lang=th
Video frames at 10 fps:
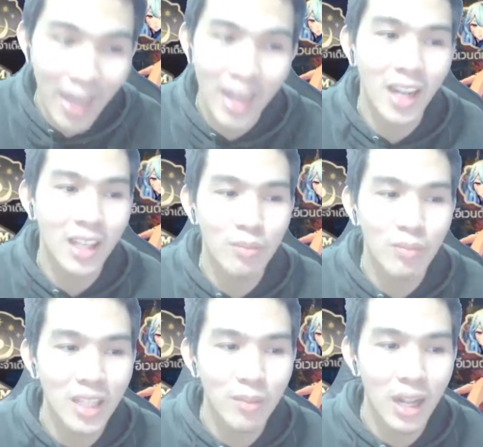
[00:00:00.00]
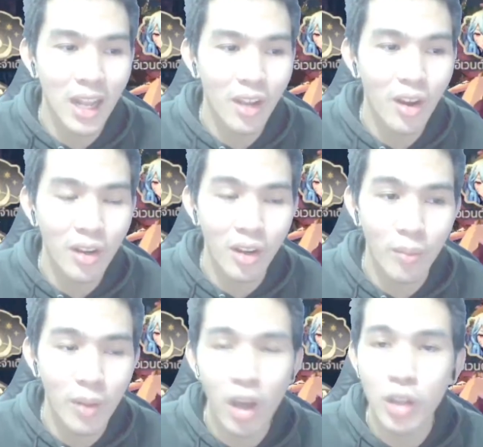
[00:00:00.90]
นะแล้วคลิจะเป็นอะไรก็เดี๋ยว
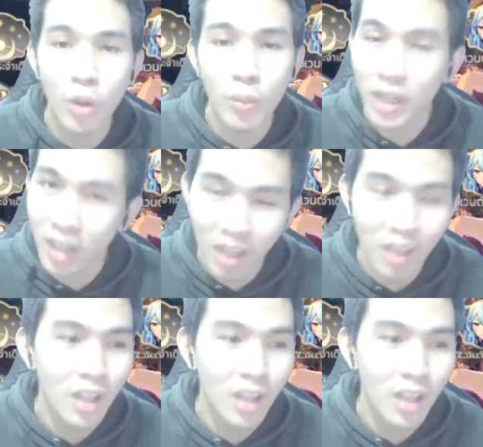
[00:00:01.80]
มารอชมกันเนาะ